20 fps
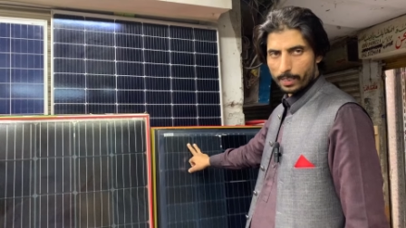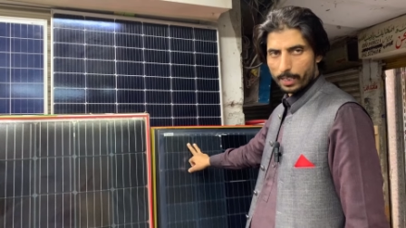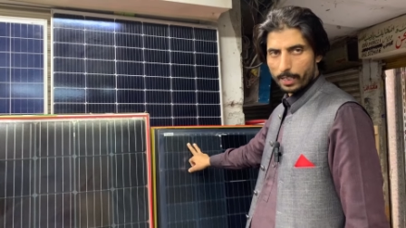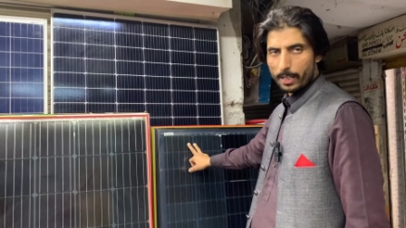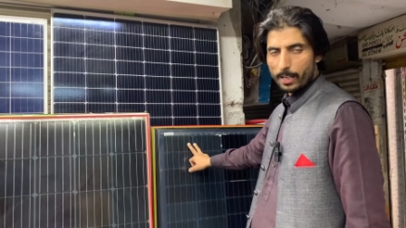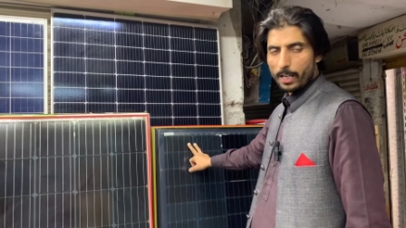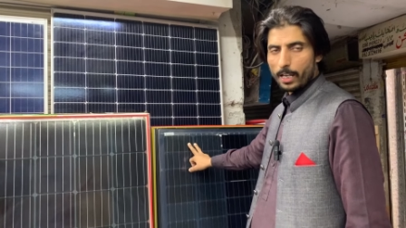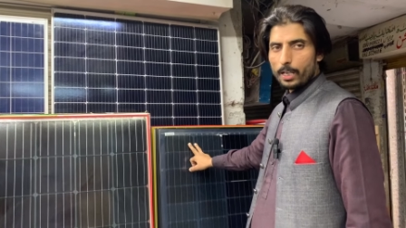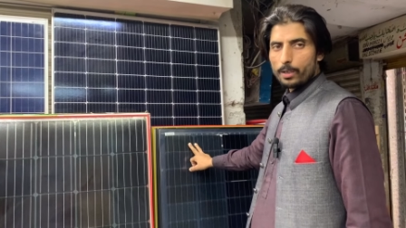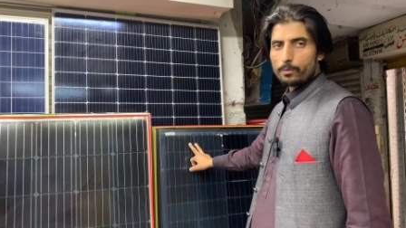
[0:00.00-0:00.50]
में
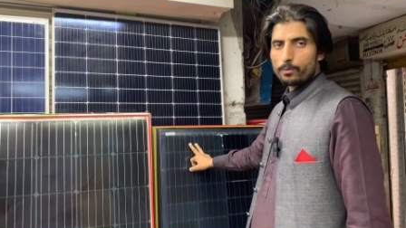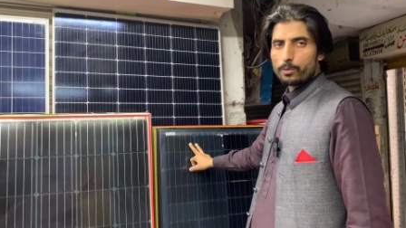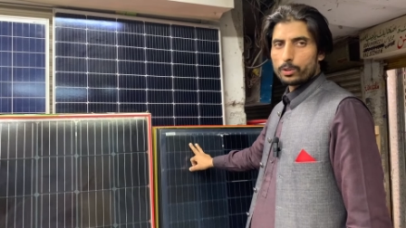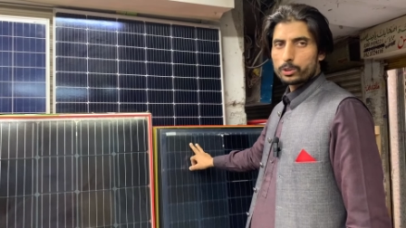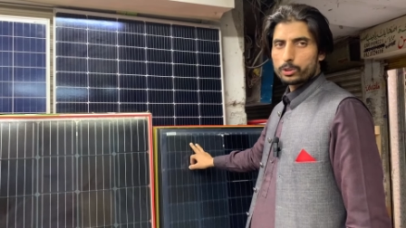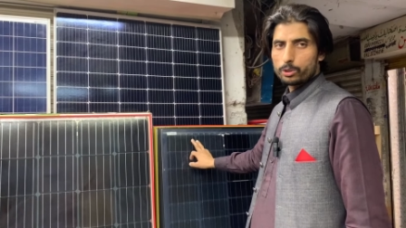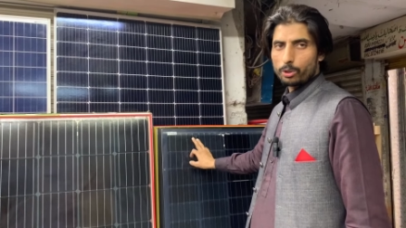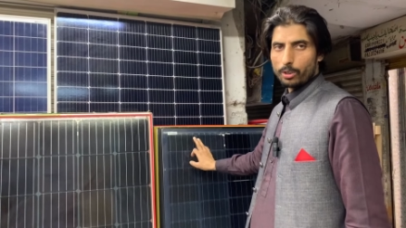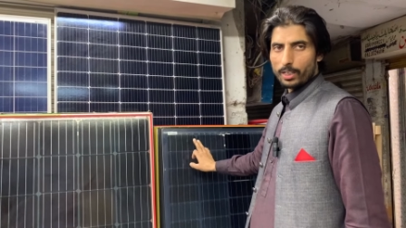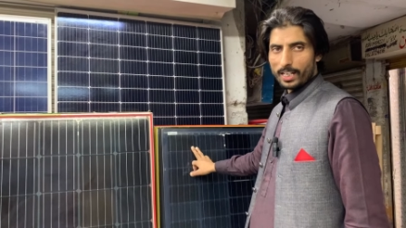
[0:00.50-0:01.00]

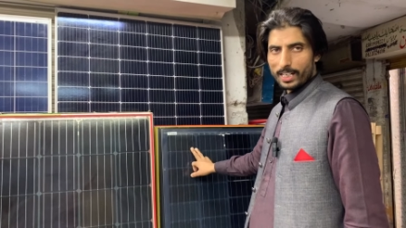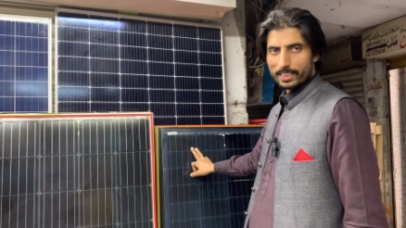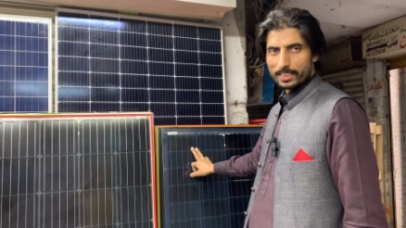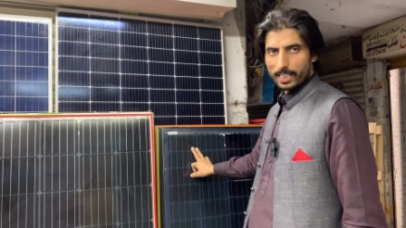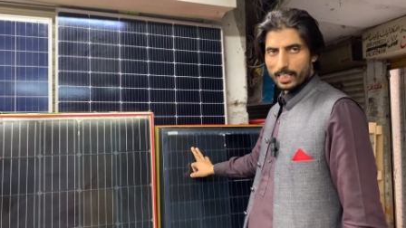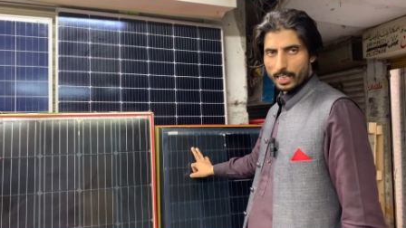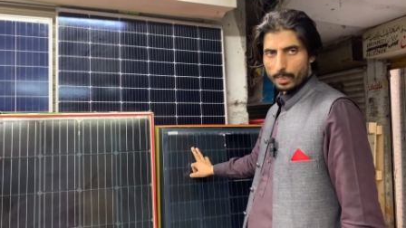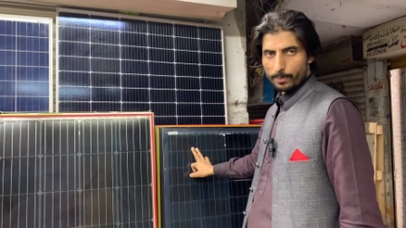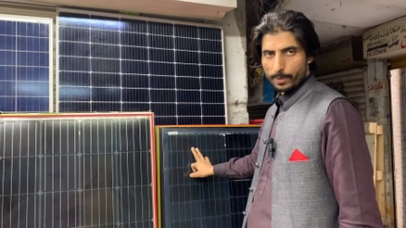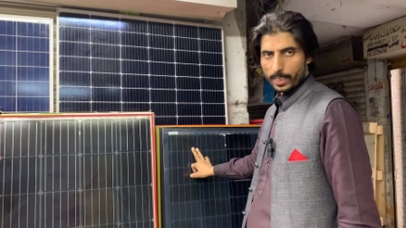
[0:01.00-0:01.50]
वो सोलह
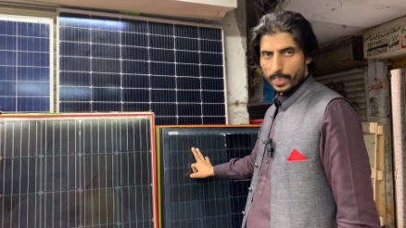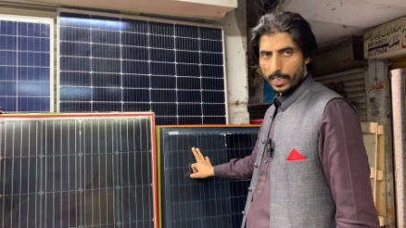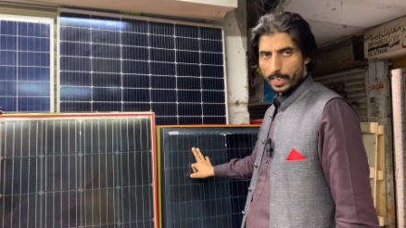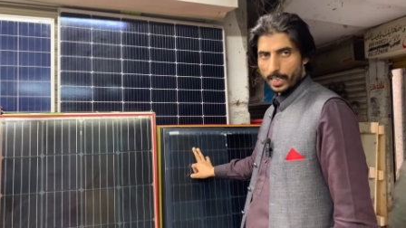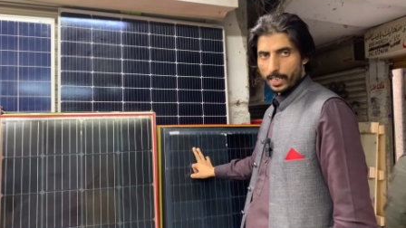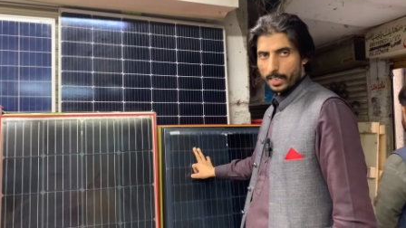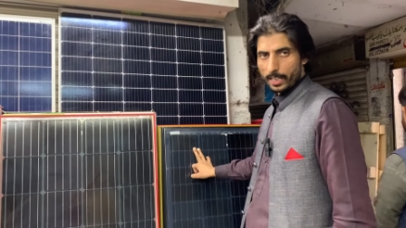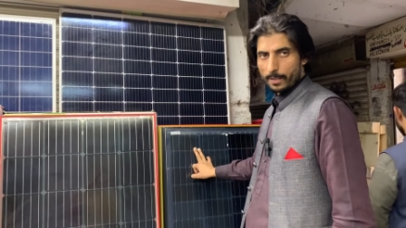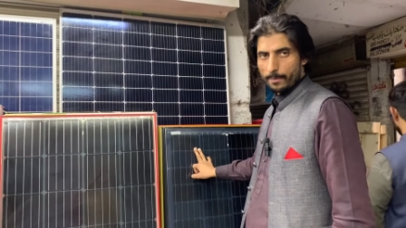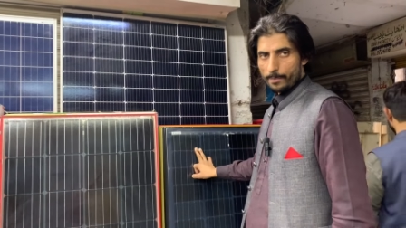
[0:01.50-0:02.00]
हजार रुपए का
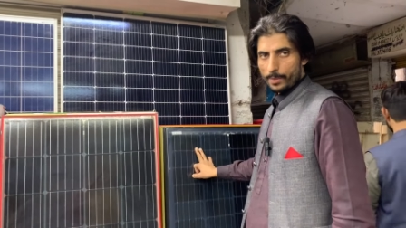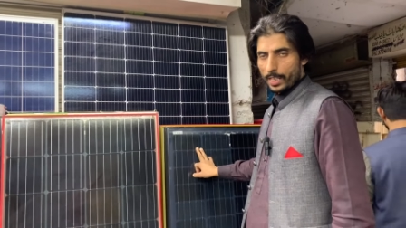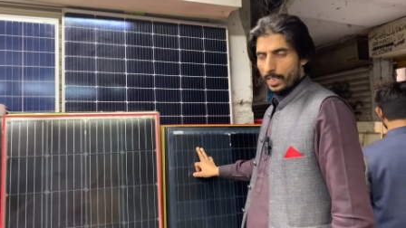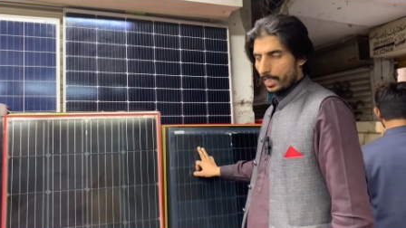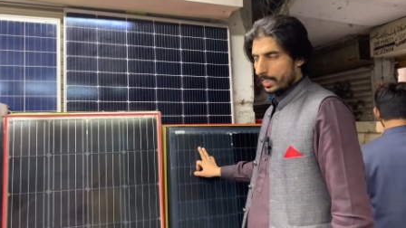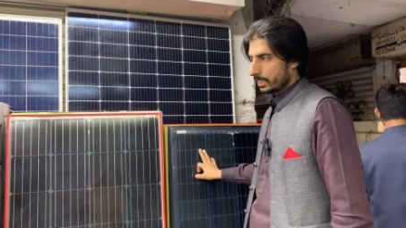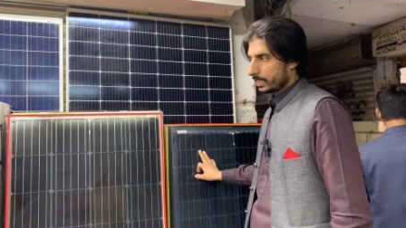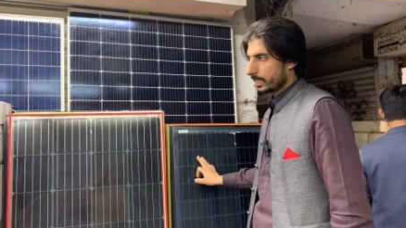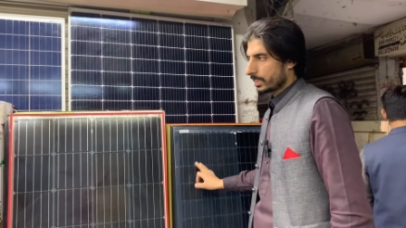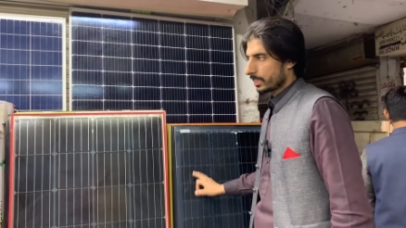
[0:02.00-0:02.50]
है
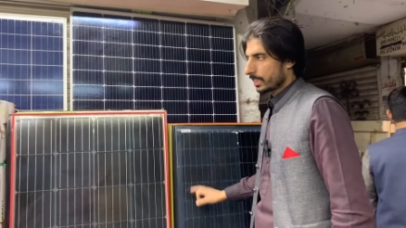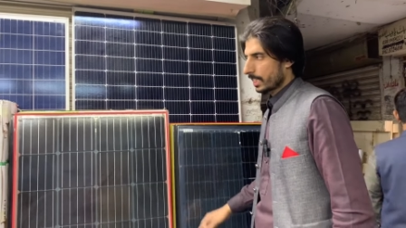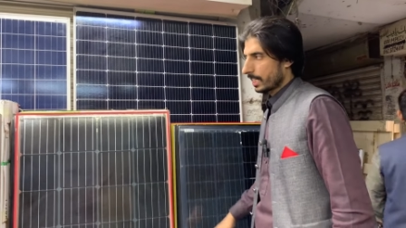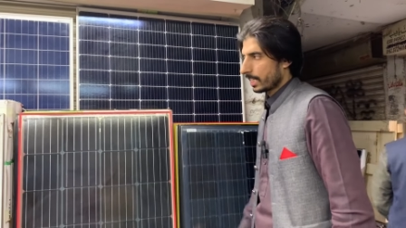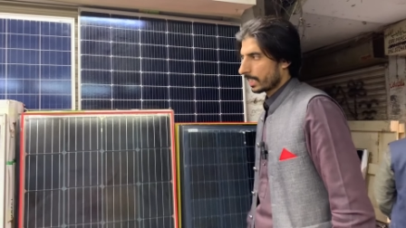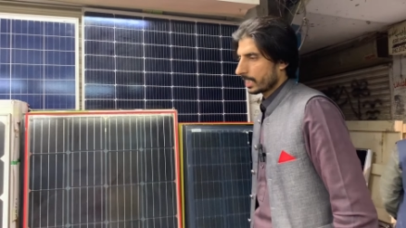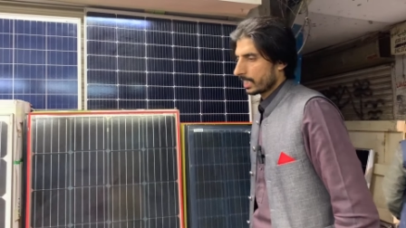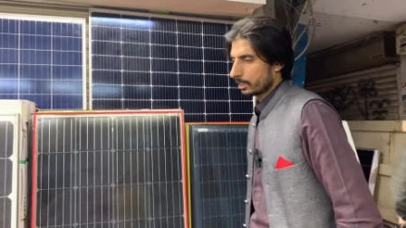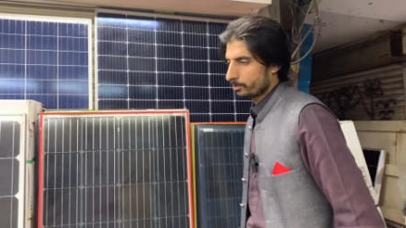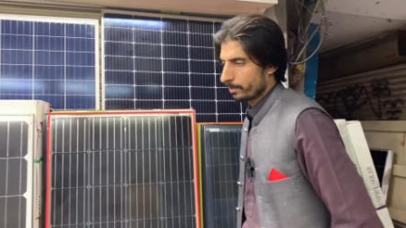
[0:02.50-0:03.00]
इसी
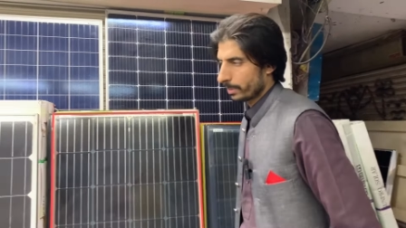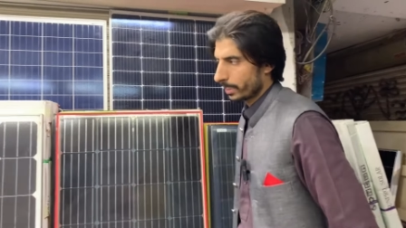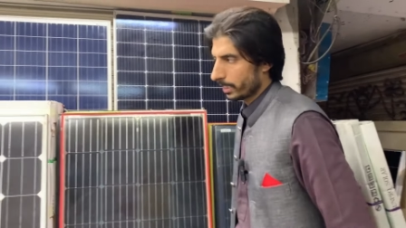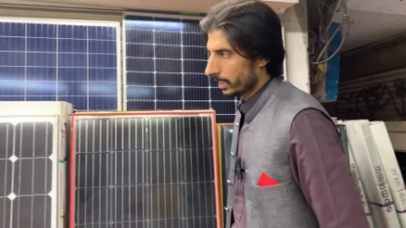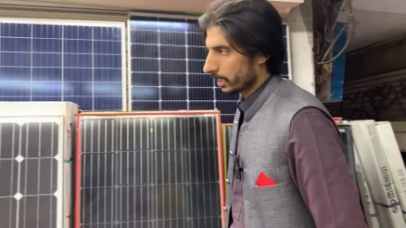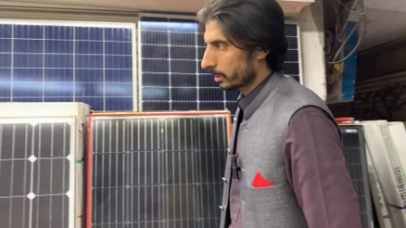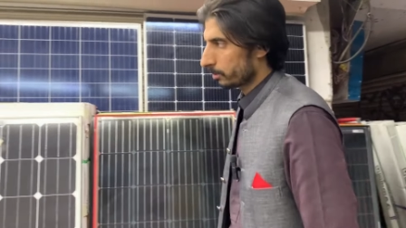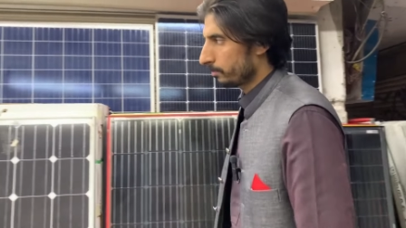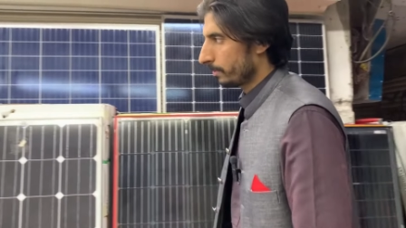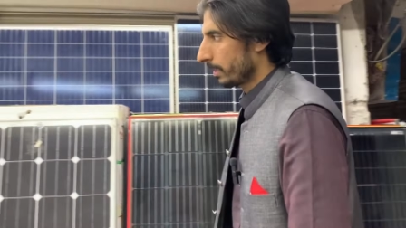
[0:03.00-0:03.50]
तरह अगर इसमें
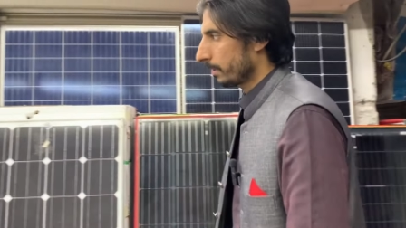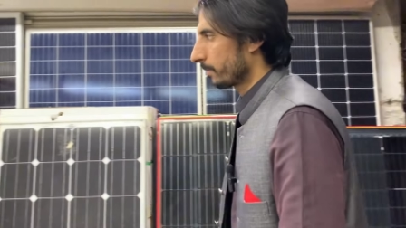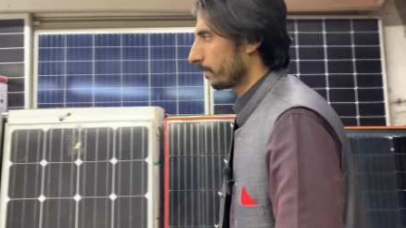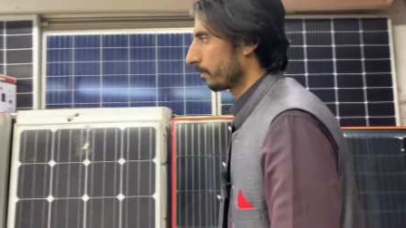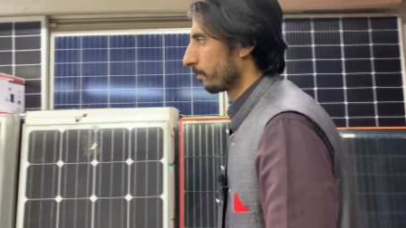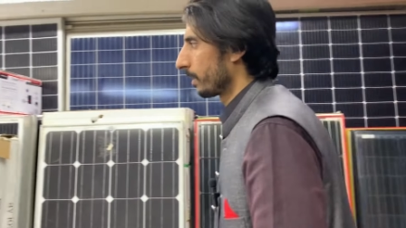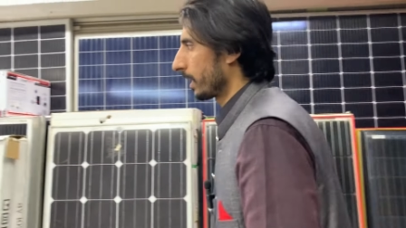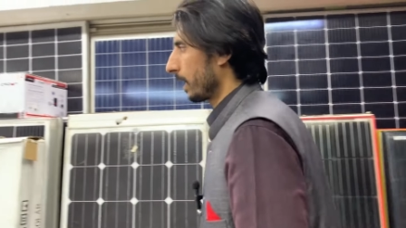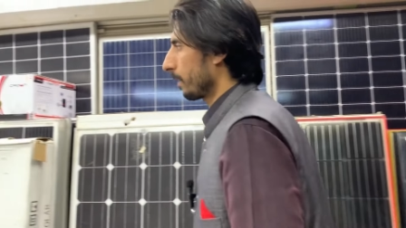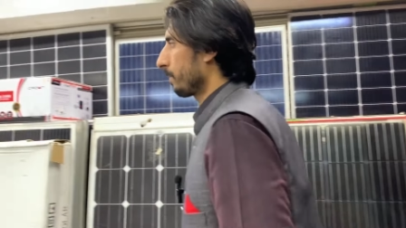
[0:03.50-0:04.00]
कस्टमर
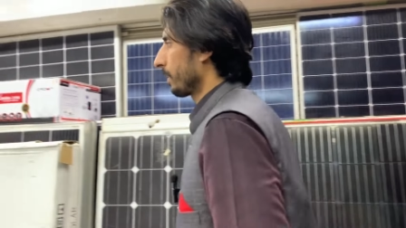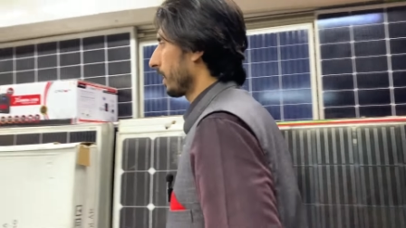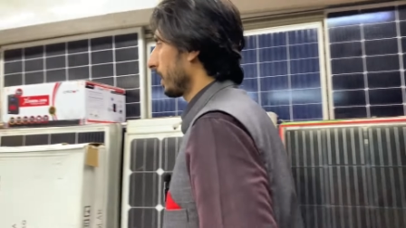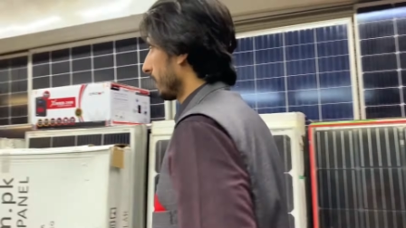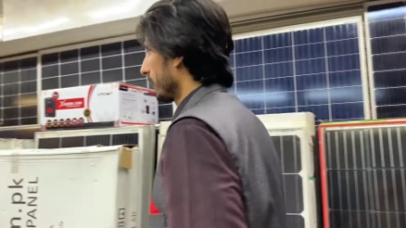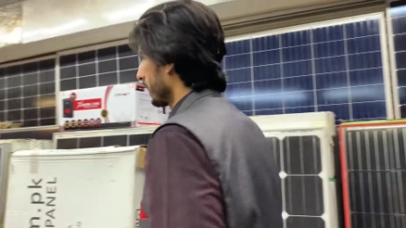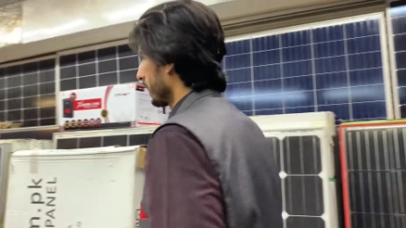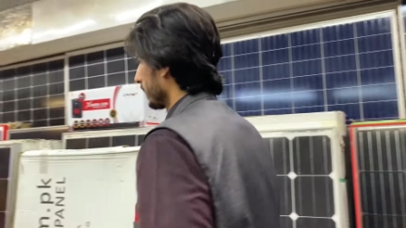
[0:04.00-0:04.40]
बड़ा पैनल